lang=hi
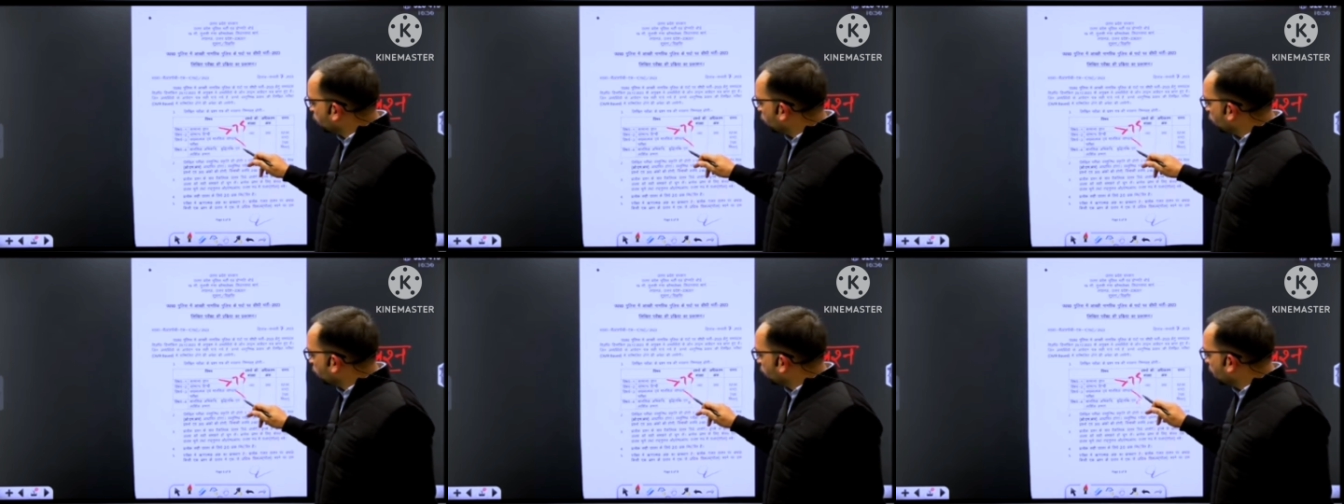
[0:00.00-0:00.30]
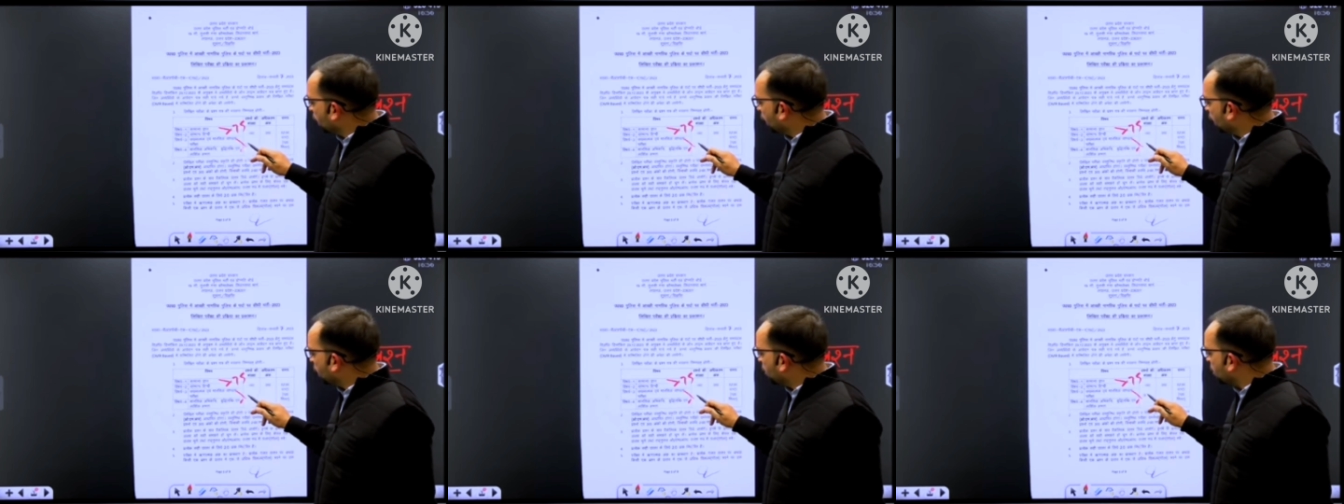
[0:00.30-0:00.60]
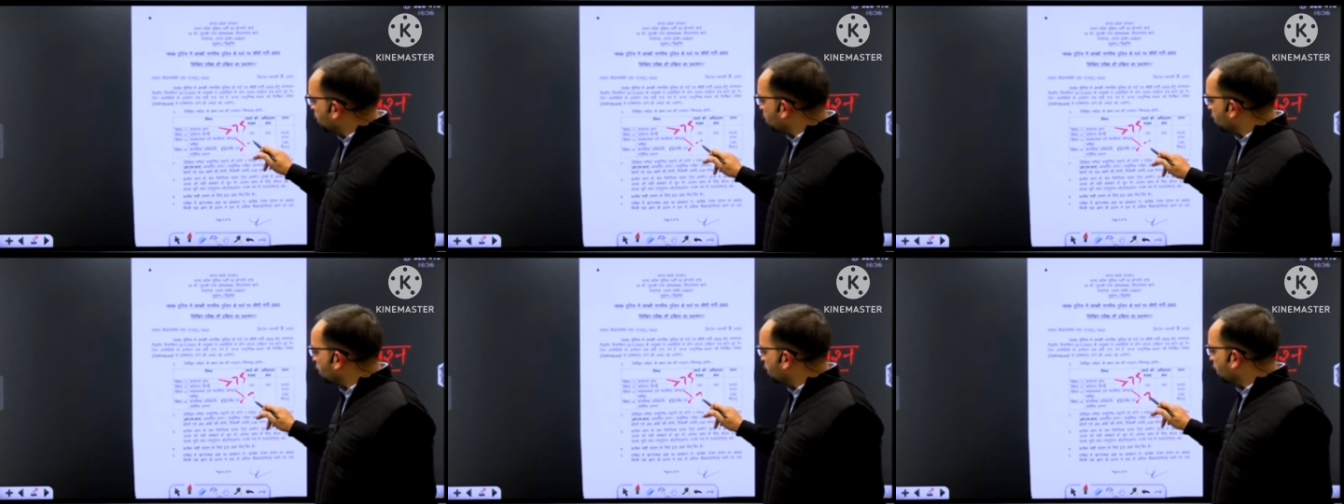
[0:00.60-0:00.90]
दोनों को मिला
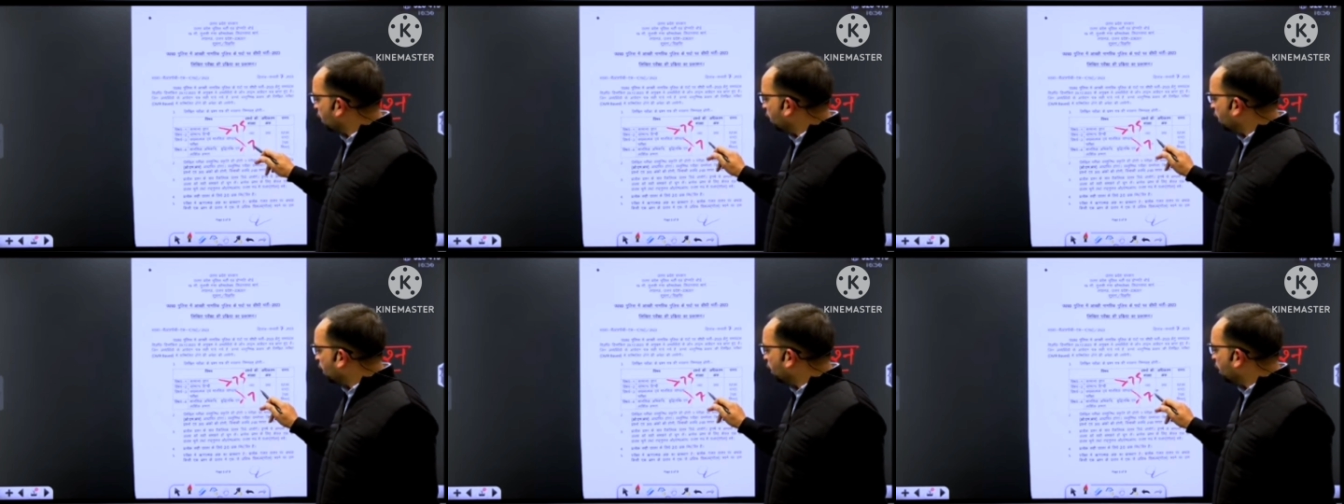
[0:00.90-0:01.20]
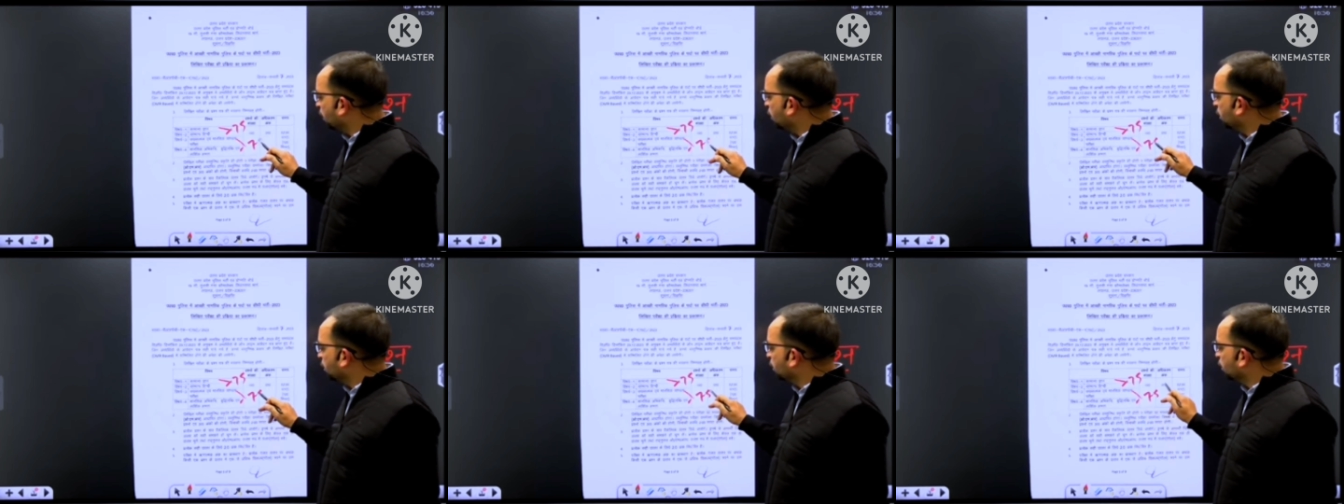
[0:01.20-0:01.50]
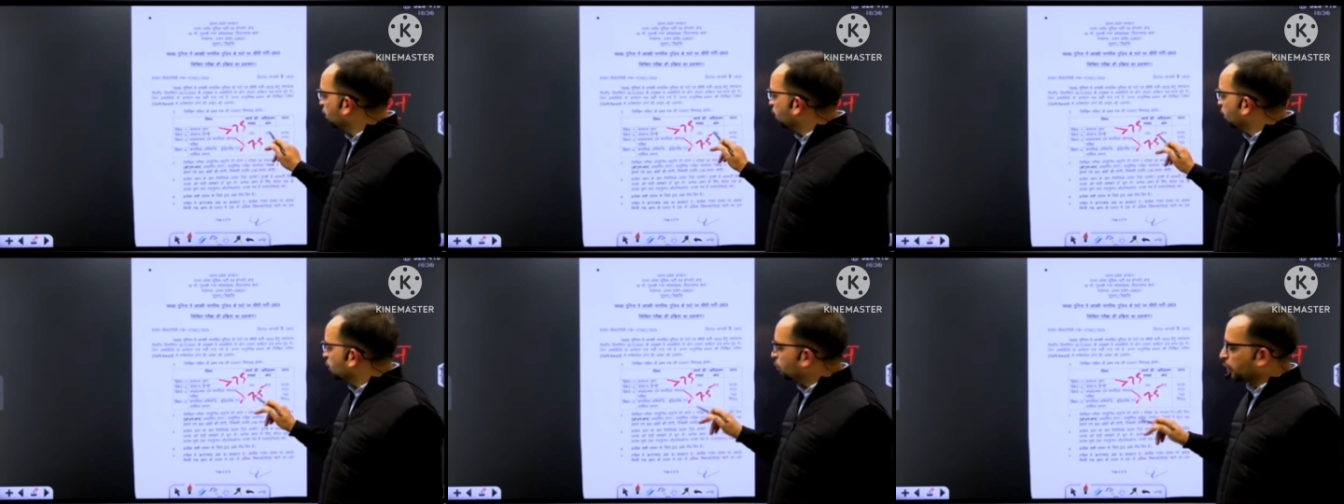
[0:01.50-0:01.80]
के पिछहत्तर का
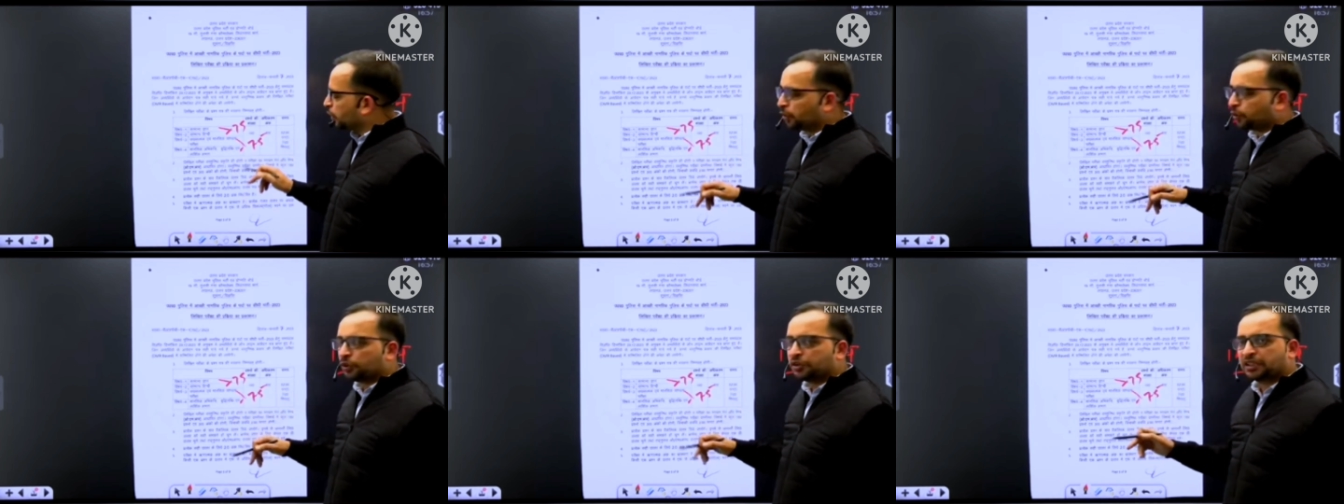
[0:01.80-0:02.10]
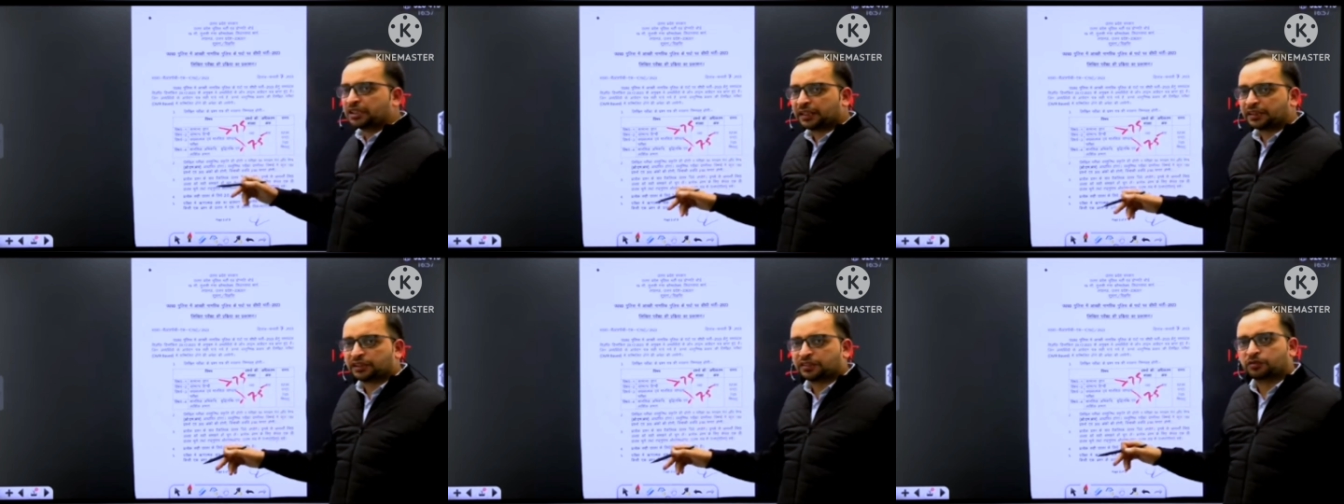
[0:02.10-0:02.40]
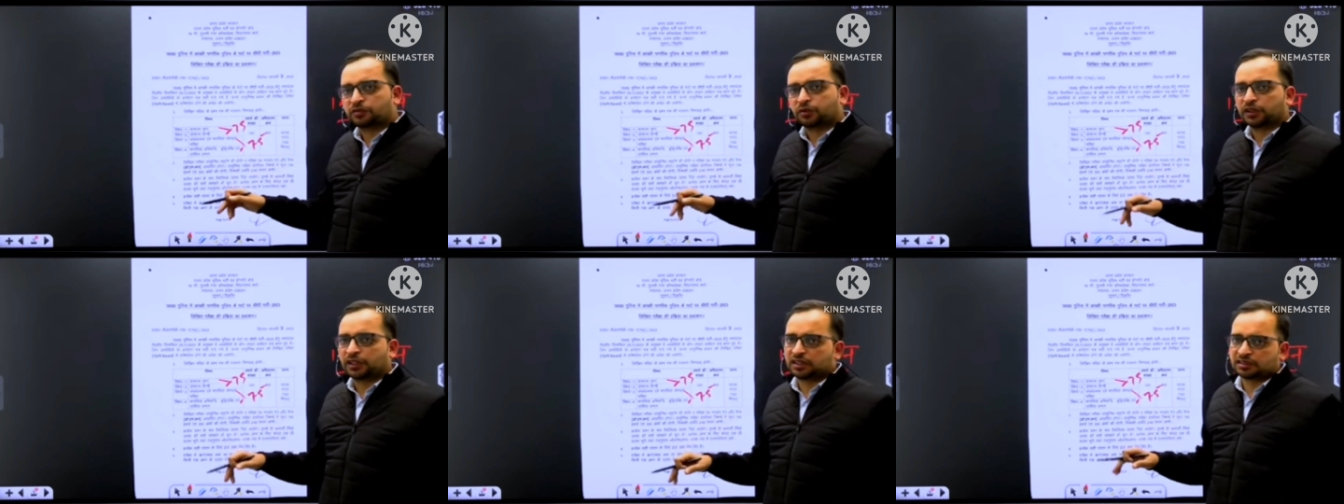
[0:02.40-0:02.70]
तो एक कोई
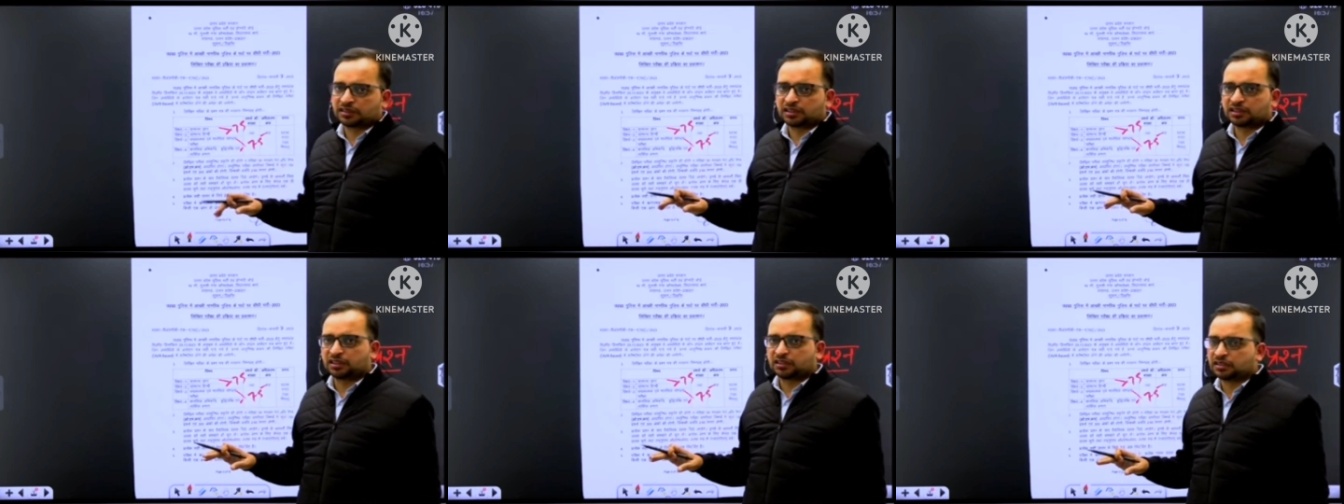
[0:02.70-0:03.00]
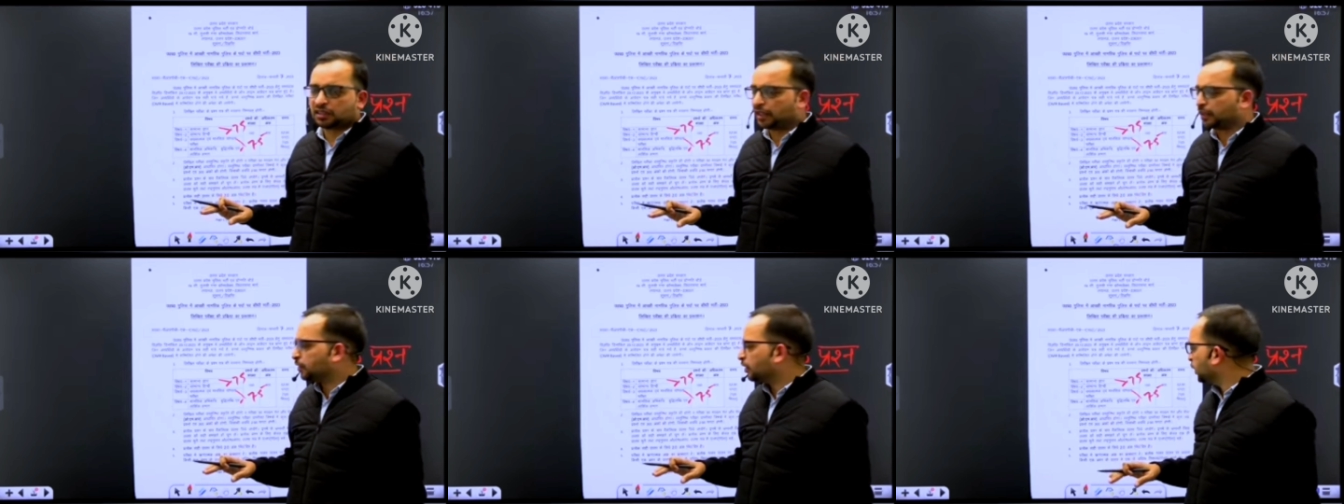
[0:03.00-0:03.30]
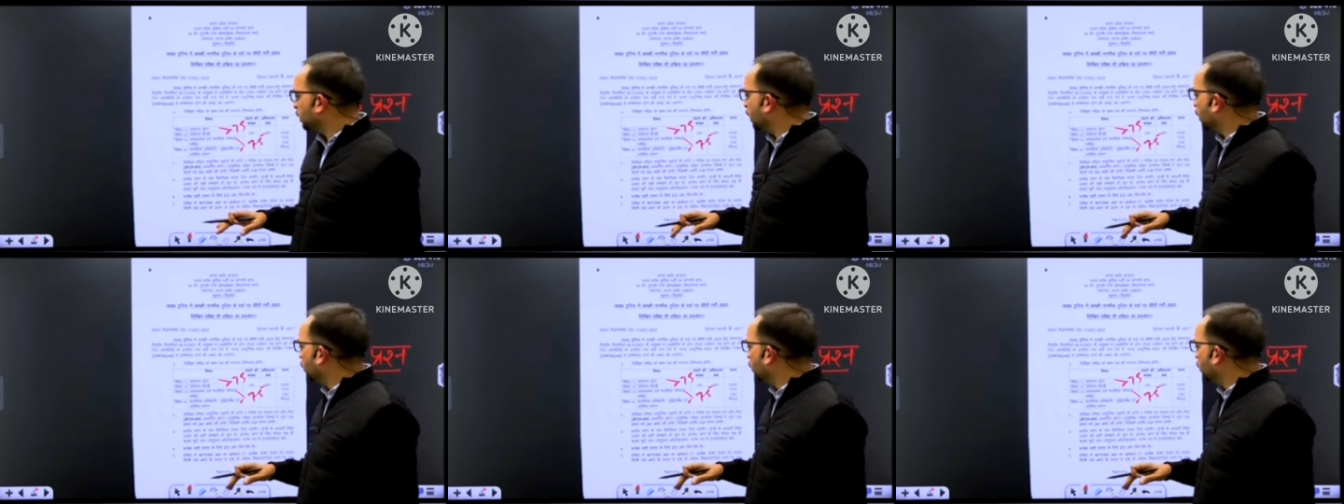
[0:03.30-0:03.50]
सैंतीस कोई अड़तीस इस तरह से